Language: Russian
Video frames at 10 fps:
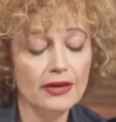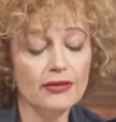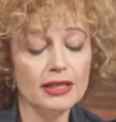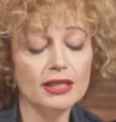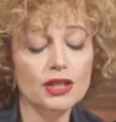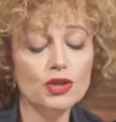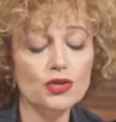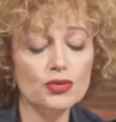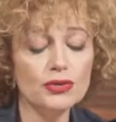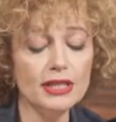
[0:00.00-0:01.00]
Волнение
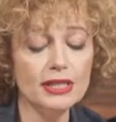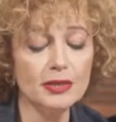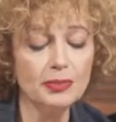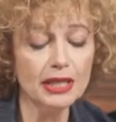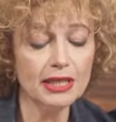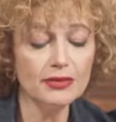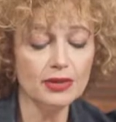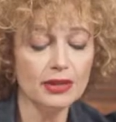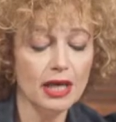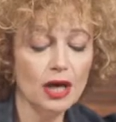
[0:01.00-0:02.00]
чувств
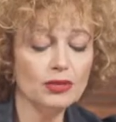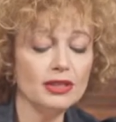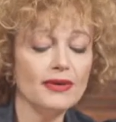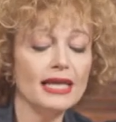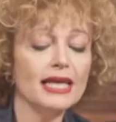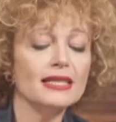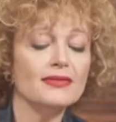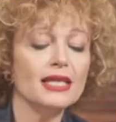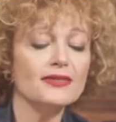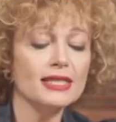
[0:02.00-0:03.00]
нетерпеливых Он отворяет
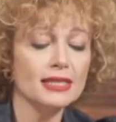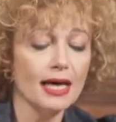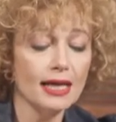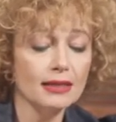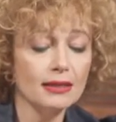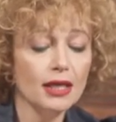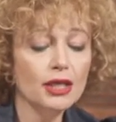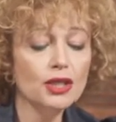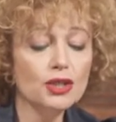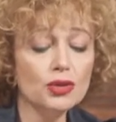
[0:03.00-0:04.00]
двери в сад,
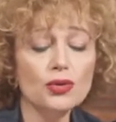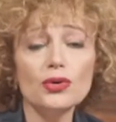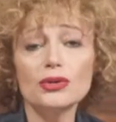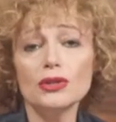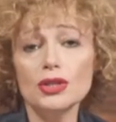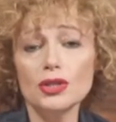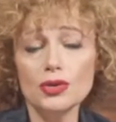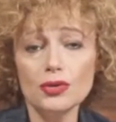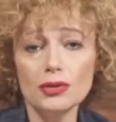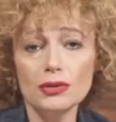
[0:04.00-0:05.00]
Идет,
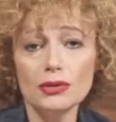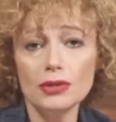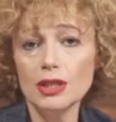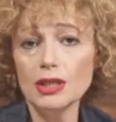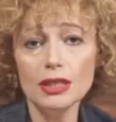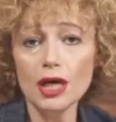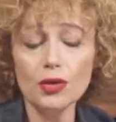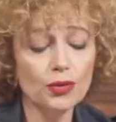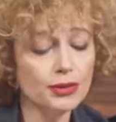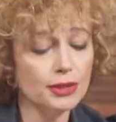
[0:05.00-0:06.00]
идет и не
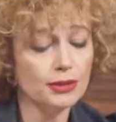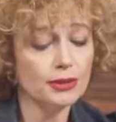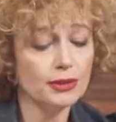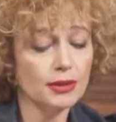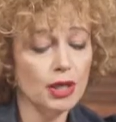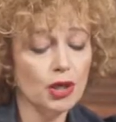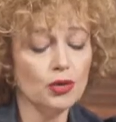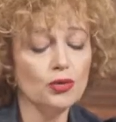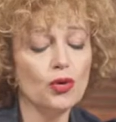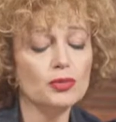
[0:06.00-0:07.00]
находит.
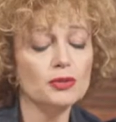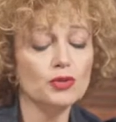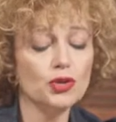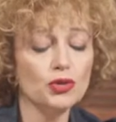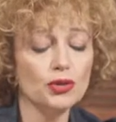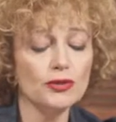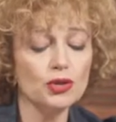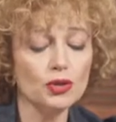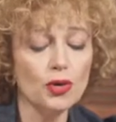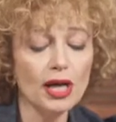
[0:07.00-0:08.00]
Кругом смущенный
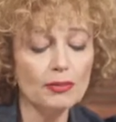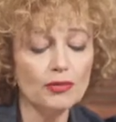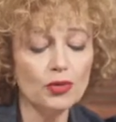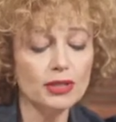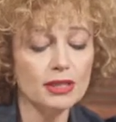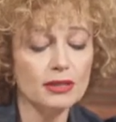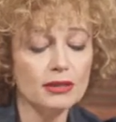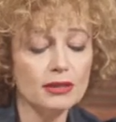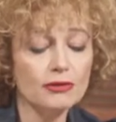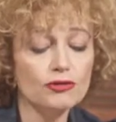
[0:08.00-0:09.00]
взор обводит,
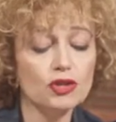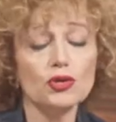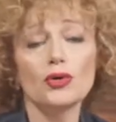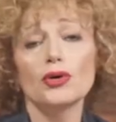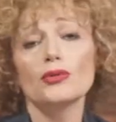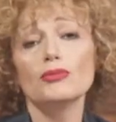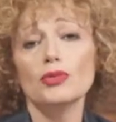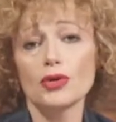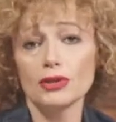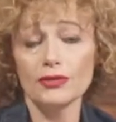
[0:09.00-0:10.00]
Все
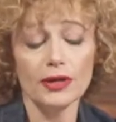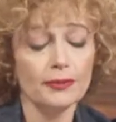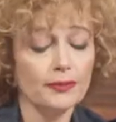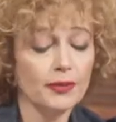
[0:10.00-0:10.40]
мертво.